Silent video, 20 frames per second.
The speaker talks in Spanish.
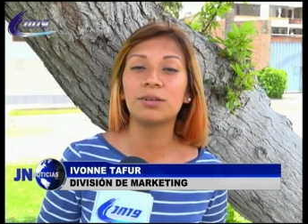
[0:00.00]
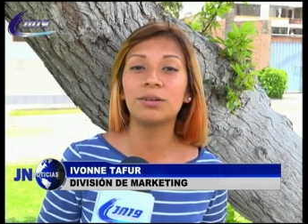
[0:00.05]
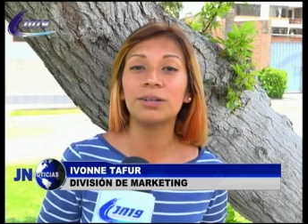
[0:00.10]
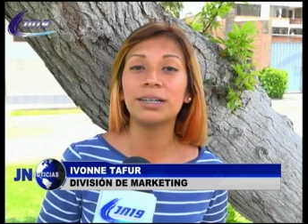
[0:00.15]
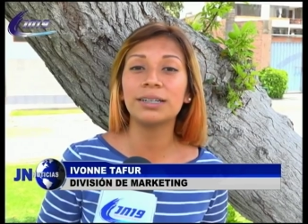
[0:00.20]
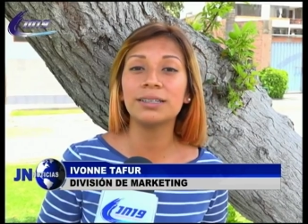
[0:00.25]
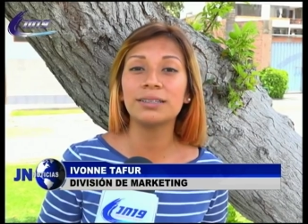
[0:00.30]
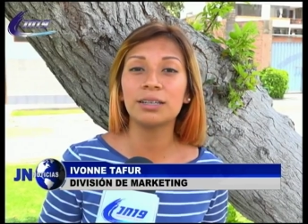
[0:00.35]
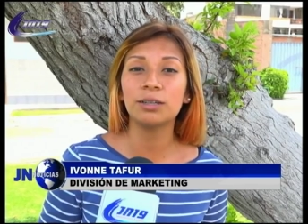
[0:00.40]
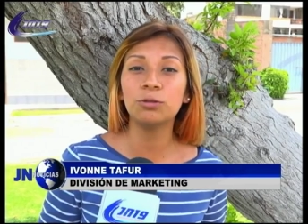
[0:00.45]
está
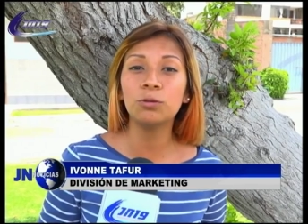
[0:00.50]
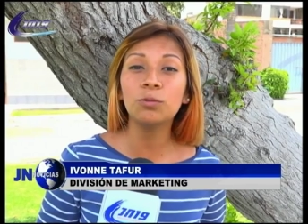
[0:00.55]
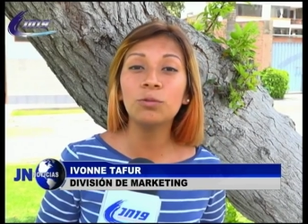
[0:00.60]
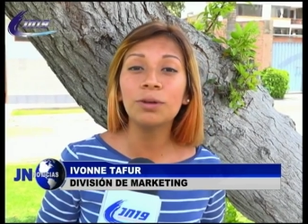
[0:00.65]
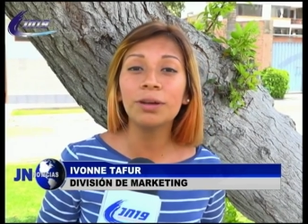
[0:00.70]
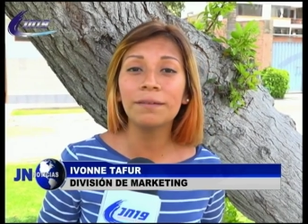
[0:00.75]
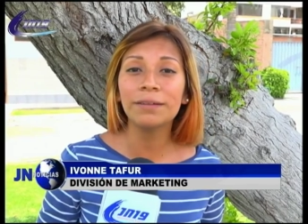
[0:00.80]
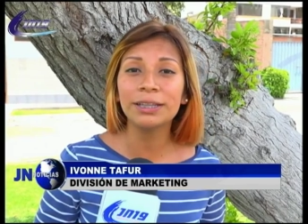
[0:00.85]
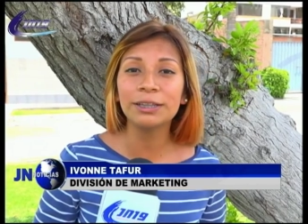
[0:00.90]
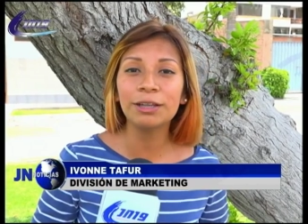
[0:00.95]
organizando
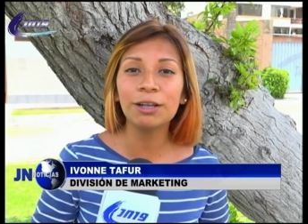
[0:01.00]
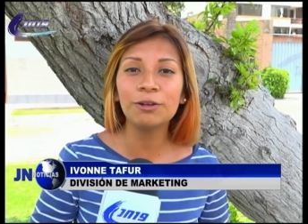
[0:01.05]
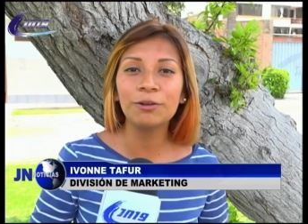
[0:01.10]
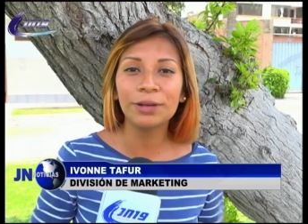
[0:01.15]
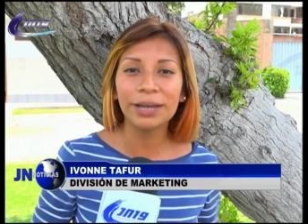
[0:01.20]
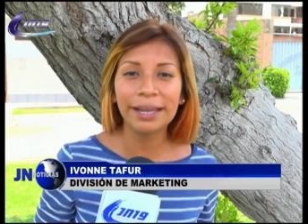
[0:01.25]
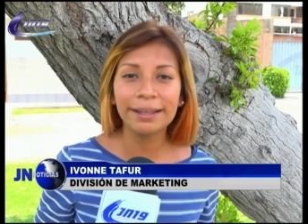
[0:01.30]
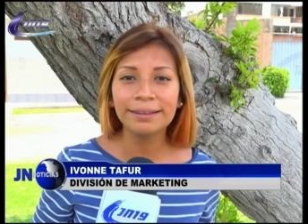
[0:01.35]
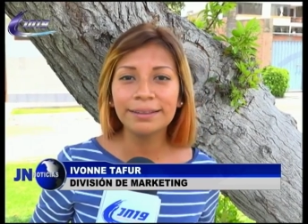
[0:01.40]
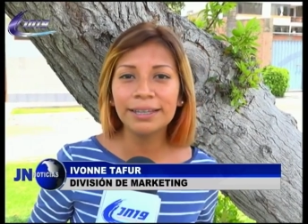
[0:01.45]
un evento a lo
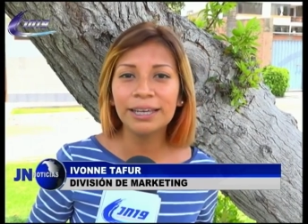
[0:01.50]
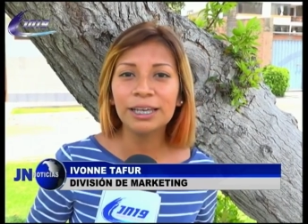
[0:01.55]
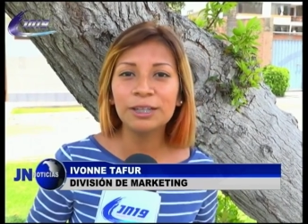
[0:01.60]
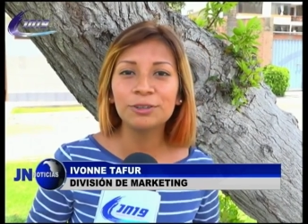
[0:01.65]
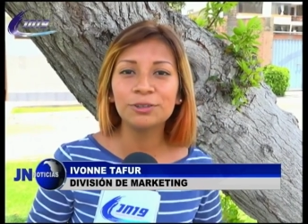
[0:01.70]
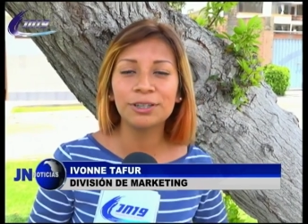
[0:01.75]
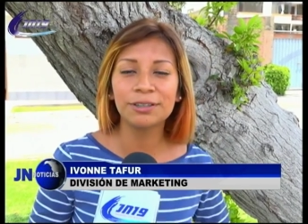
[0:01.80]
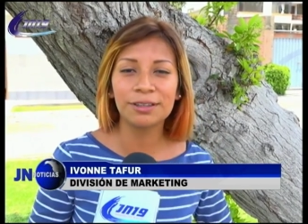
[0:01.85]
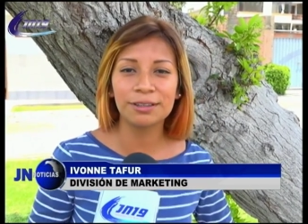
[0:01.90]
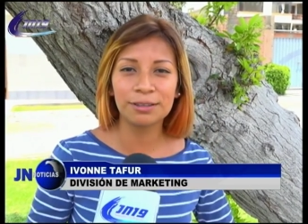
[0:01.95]
grande
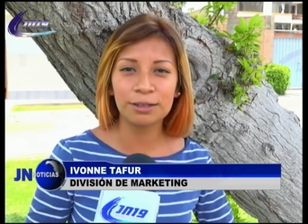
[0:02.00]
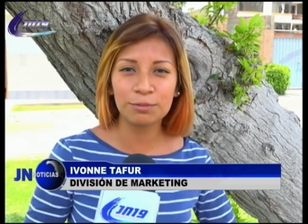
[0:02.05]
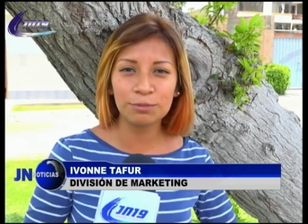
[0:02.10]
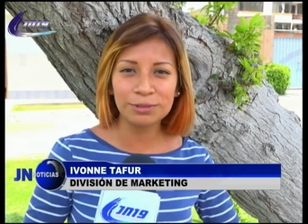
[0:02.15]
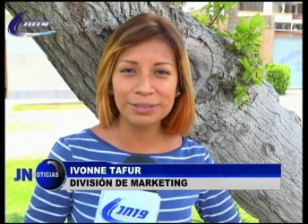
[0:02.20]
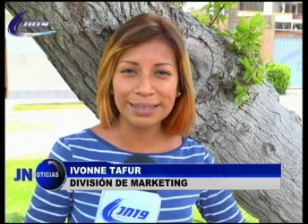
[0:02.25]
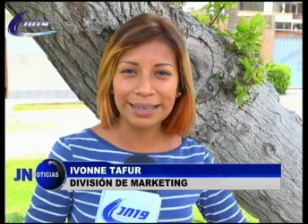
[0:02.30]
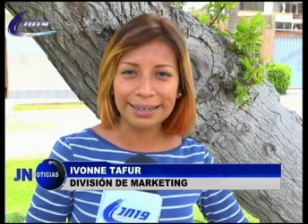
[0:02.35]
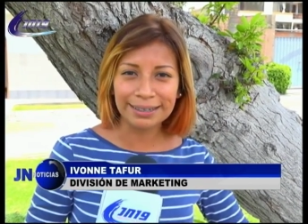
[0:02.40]
donde tendremos